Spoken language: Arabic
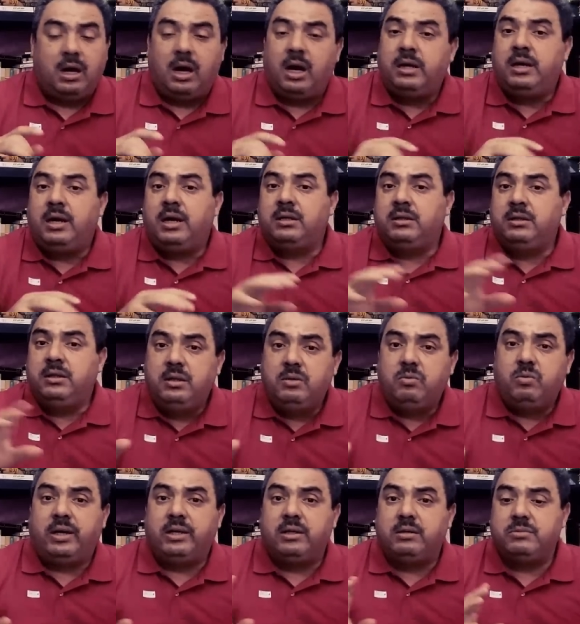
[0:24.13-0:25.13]
انا عندي
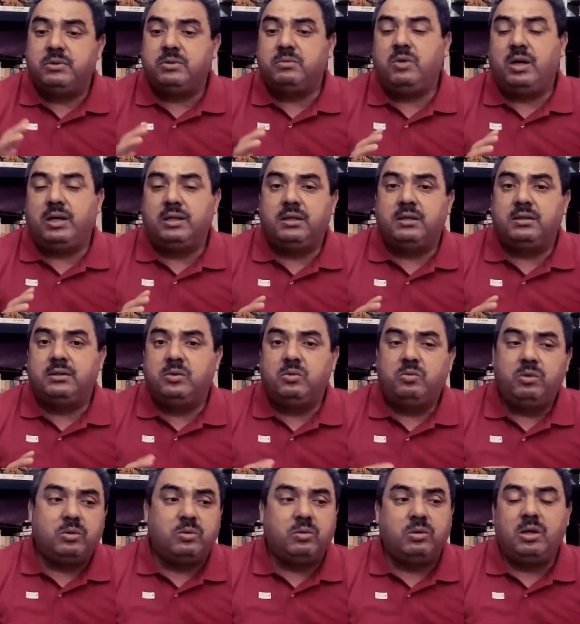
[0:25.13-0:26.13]
واحد المجموعه ديال
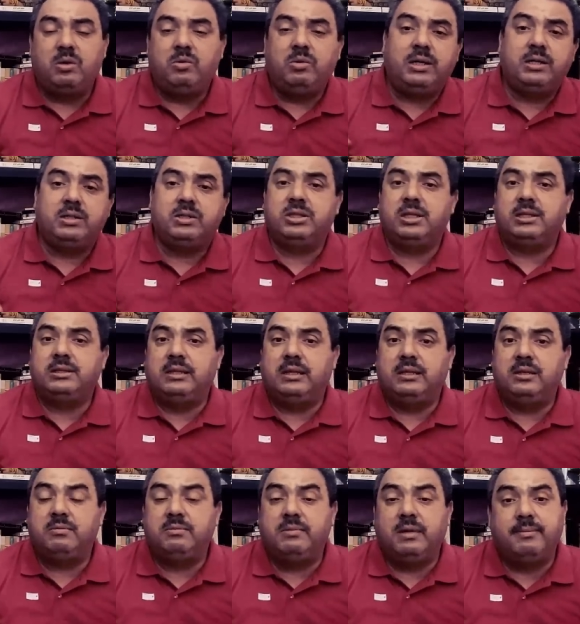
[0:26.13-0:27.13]
الدول كل واحد شاده
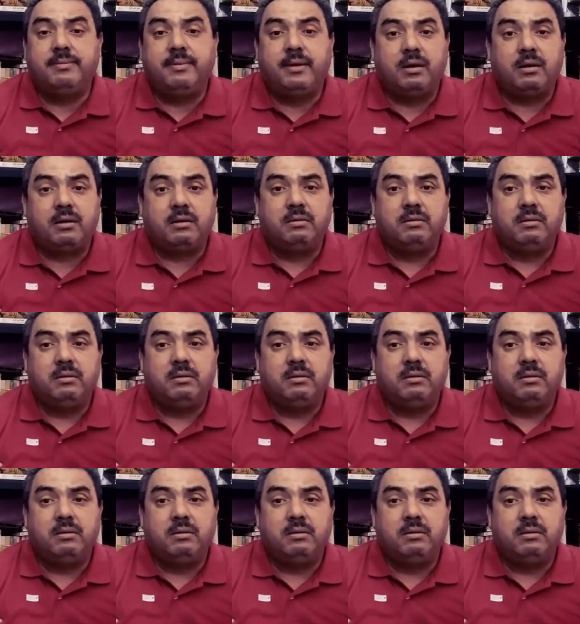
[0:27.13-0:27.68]
لهم العبار